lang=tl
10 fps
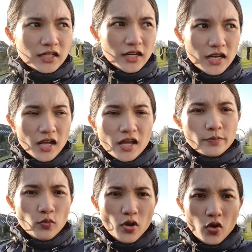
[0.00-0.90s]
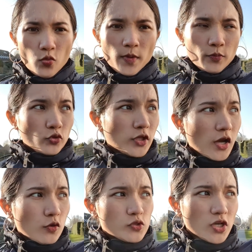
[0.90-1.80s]
Naglalakad po ako, papunta
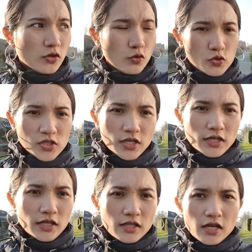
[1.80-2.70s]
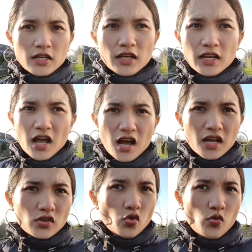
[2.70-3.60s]
ako sa grocery dahil
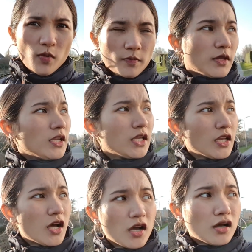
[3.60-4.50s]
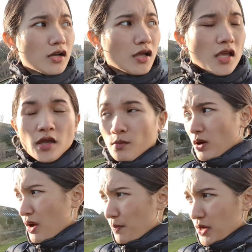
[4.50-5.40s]
kailangan kong mamili ng
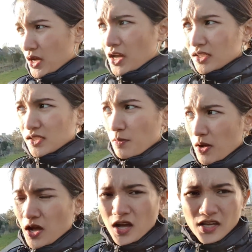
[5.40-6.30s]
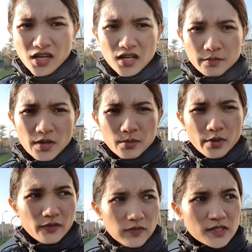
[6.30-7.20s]
mga pagkain sa bahay at pang
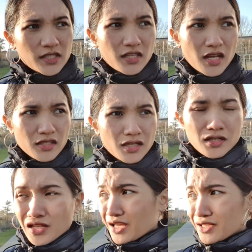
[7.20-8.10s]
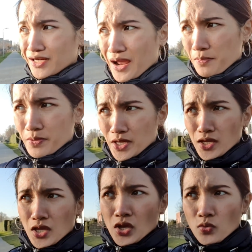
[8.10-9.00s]
breakfast ni Daniel dahil grabe,
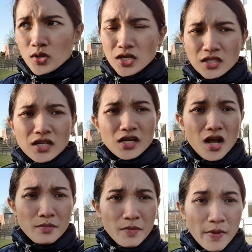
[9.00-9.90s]
wala na talaga kaming